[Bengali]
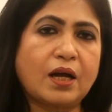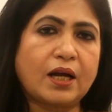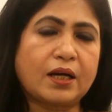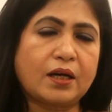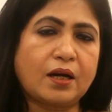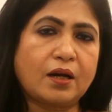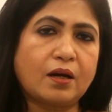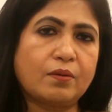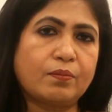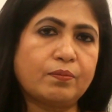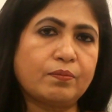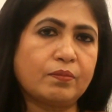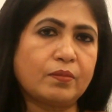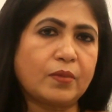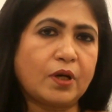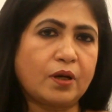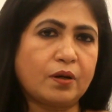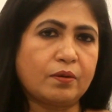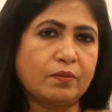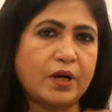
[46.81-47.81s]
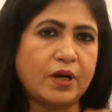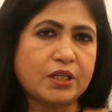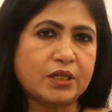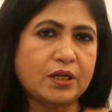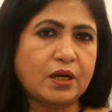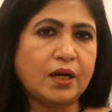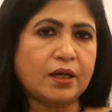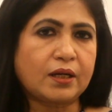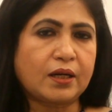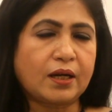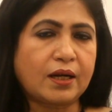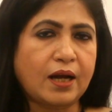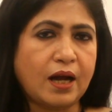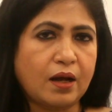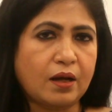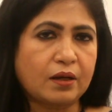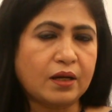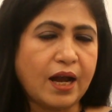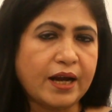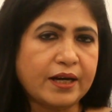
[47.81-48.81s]
একটা ন্যাশনাল একটা
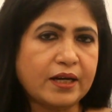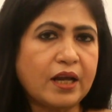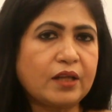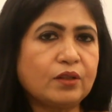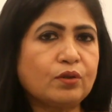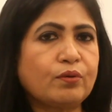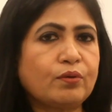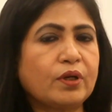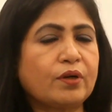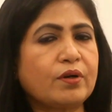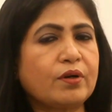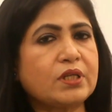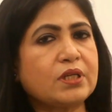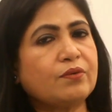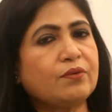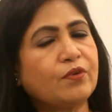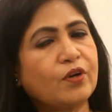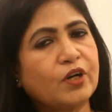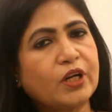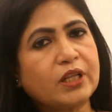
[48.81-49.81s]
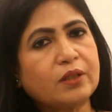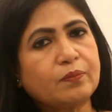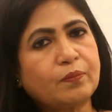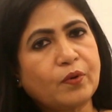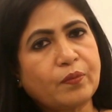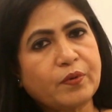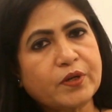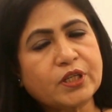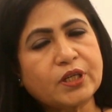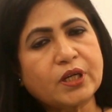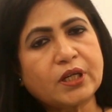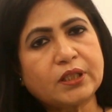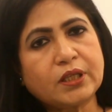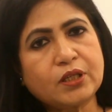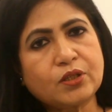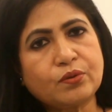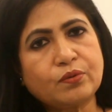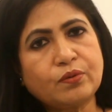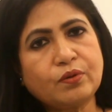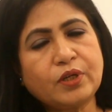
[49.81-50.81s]
গাইডলাইন তৈরি করেছেন ফর হেলথ
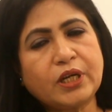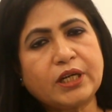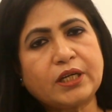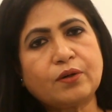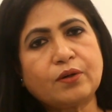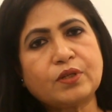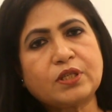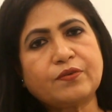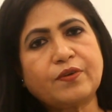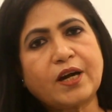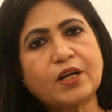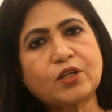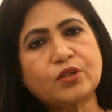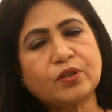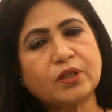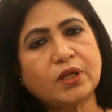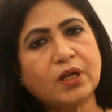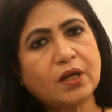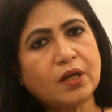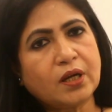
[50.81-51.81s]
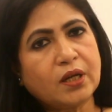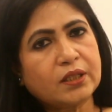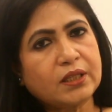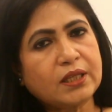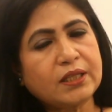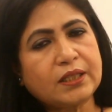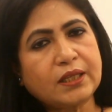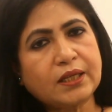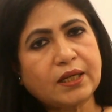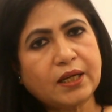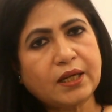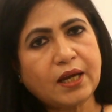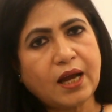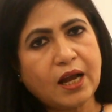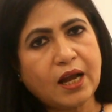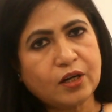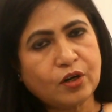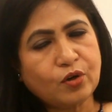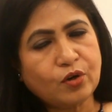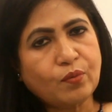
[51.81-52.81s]
প্রফেশনালদের জন্য এটা হচ্ছে ভার্সন তিন থেকে
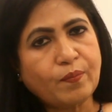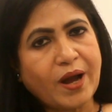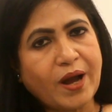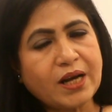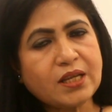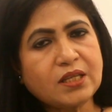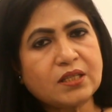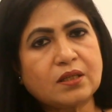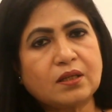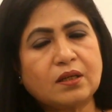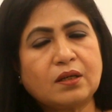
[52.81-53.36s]
আঠারো মার্চ